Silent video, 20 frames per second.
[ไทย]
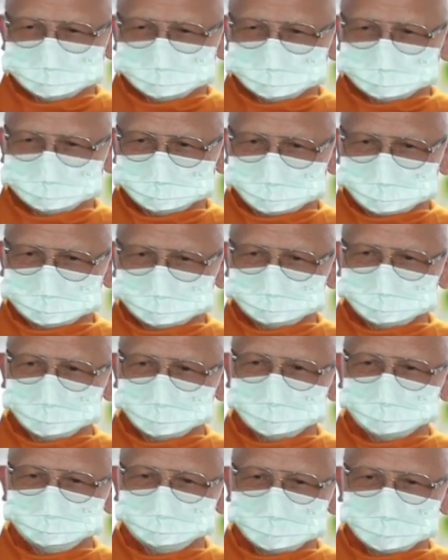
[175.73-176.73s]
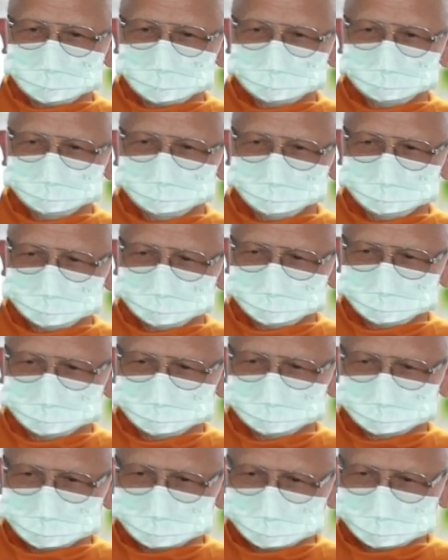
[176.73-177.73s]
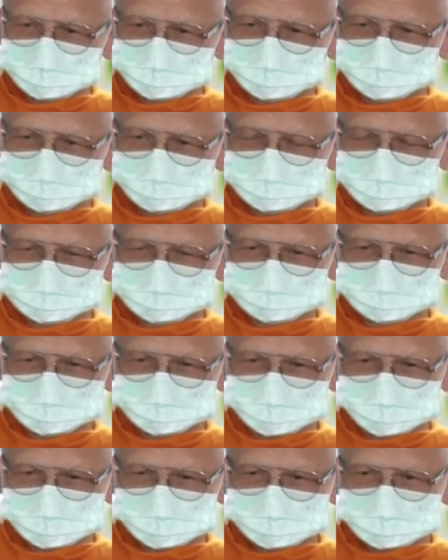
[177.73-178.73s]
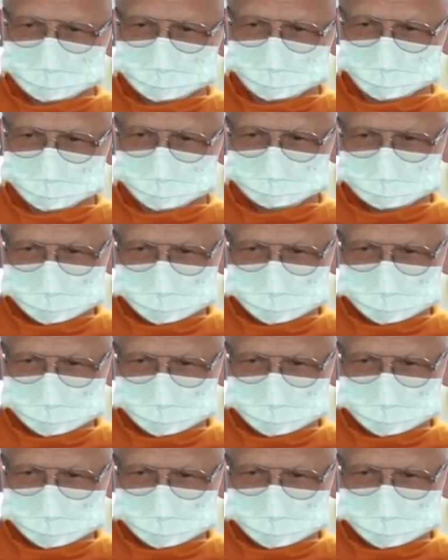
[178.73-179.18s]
ดอกบัวบานอยู่ในเราอย่าเข่าไป